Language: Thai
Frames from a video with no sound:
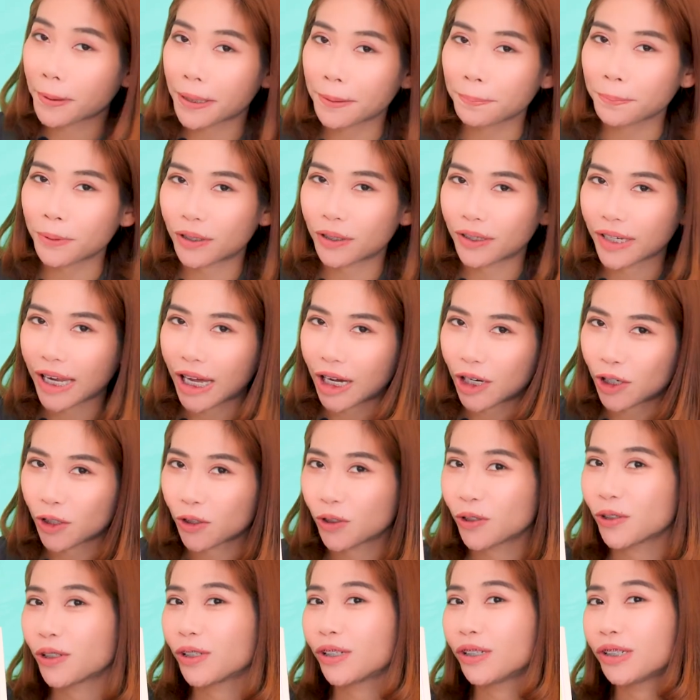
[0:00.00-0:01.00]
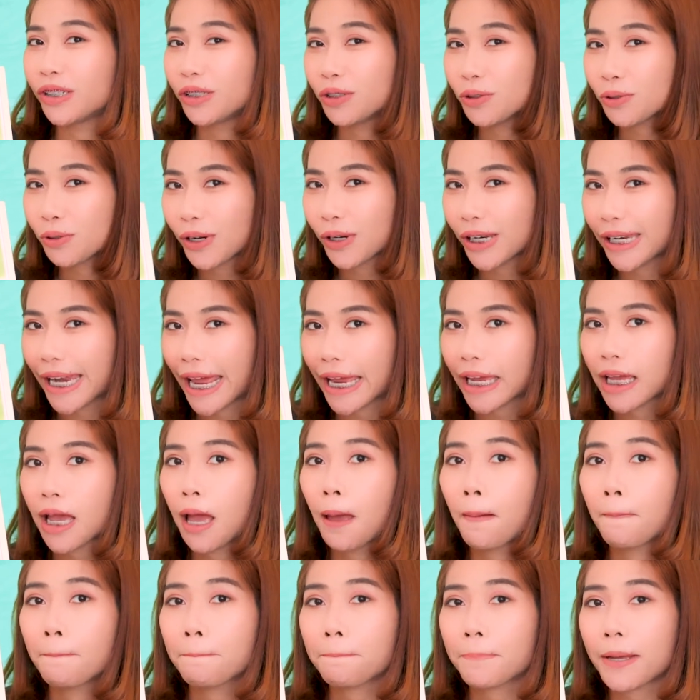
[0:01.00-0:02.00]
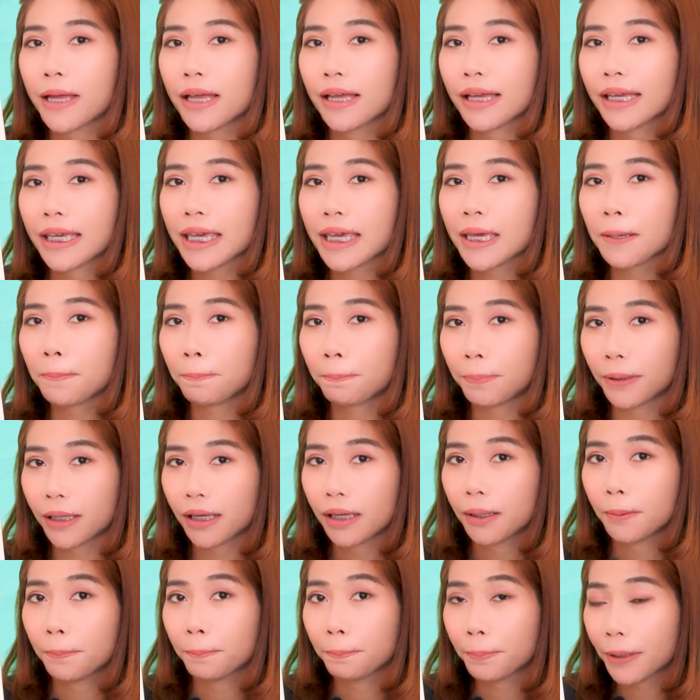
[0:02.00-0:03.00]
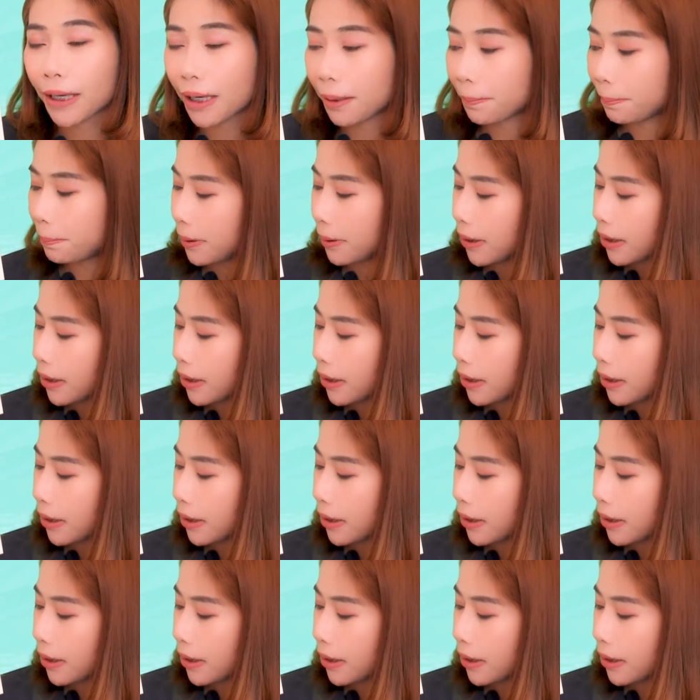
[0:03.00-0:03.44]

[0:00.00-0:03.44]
พิปของเราลูกคนเล็ก p i p pip